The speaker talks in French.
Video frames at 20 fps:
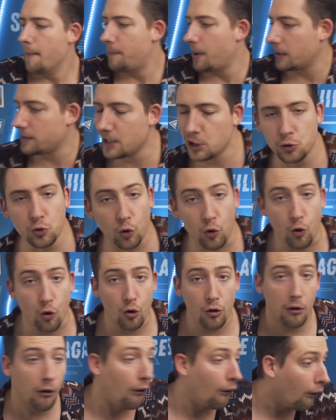par des jeux
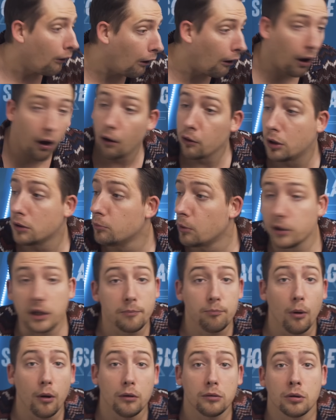cool, hein que demander
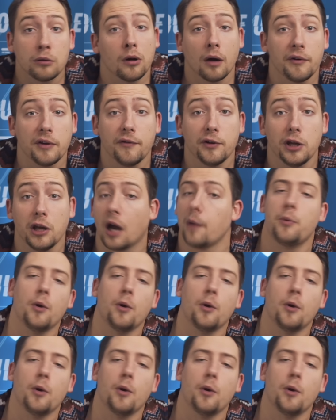de plus, j'ai envie de vous dire.